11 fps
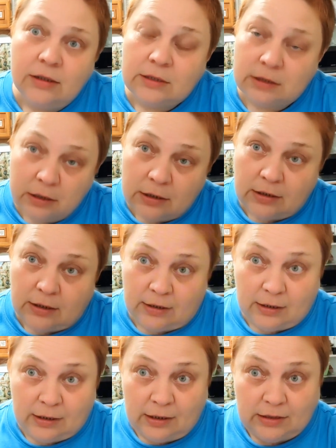Ссылка на
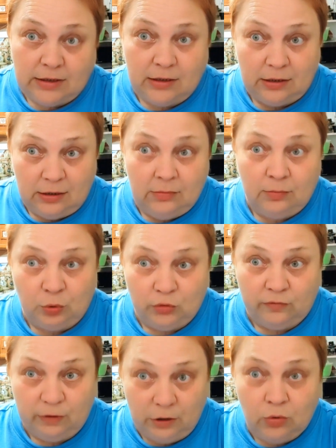одноклассники под
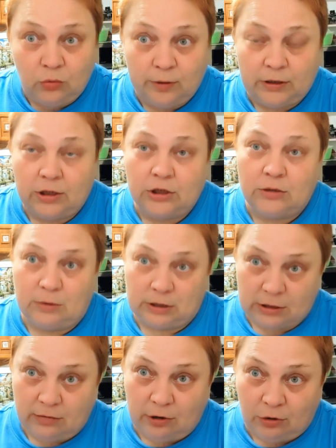видео, под каждым
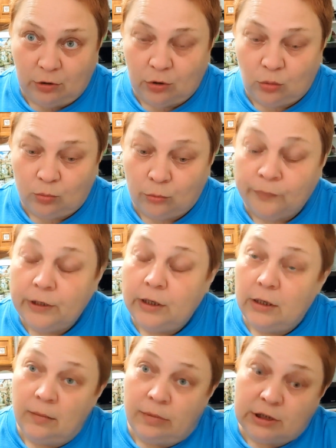оставляю на группу.
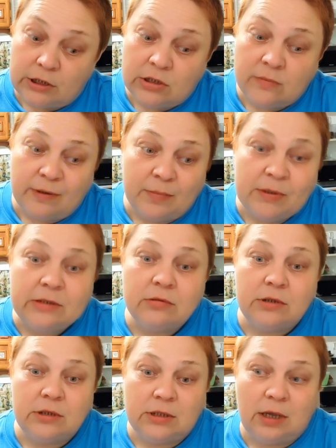Пожалуйста,
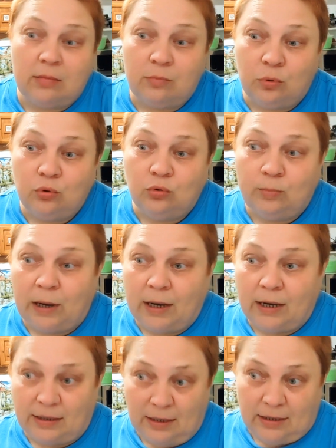подписывайтесь, там будут,
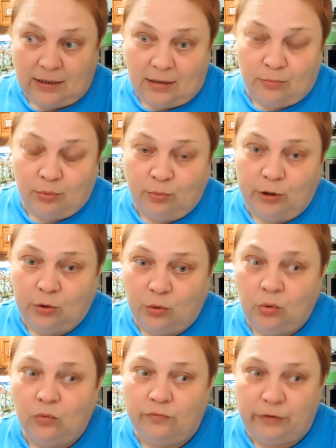пока я там
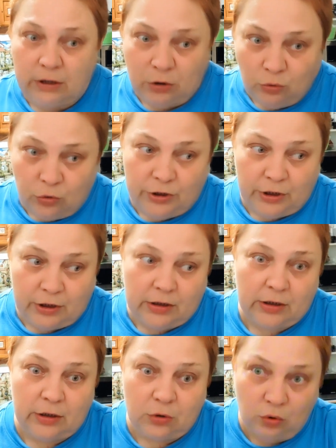публикую видео,
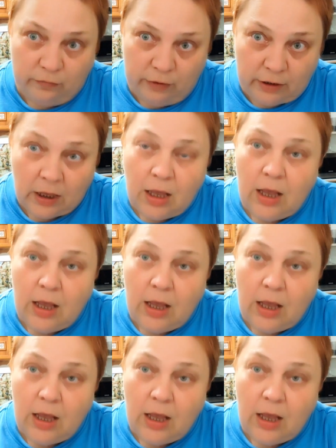некоторые новые,